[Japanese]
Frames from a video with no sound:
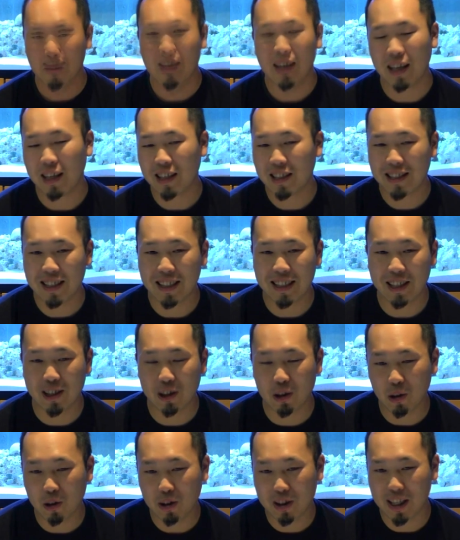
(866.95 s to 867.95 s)
はい、チャンネル
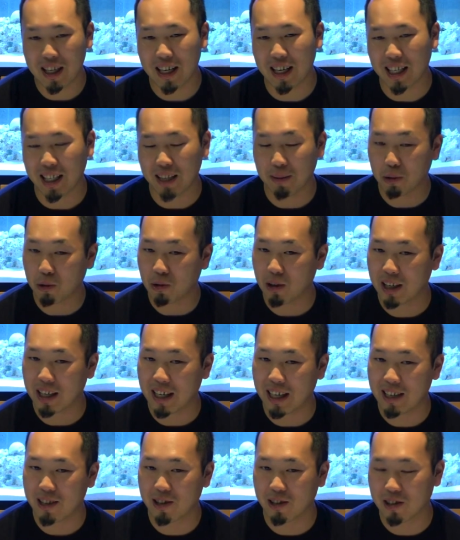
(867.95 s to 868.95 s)
登録してない方もこれ
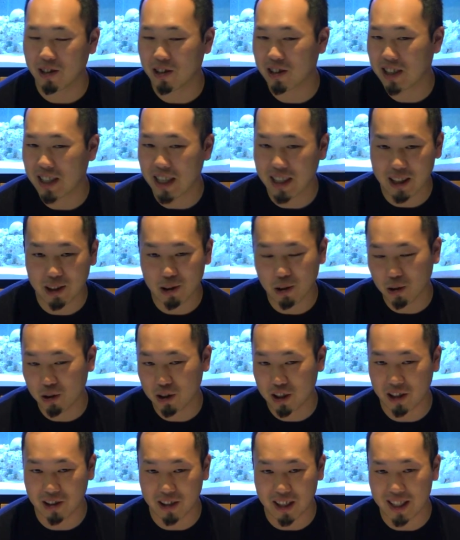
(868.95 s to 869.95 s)
からどんどんチャンネル登録
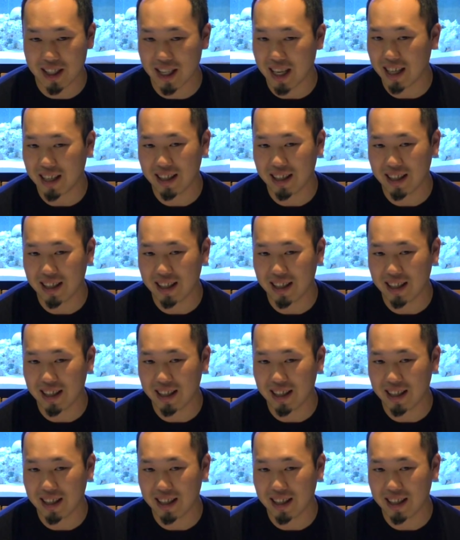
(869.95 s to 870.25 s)
してください。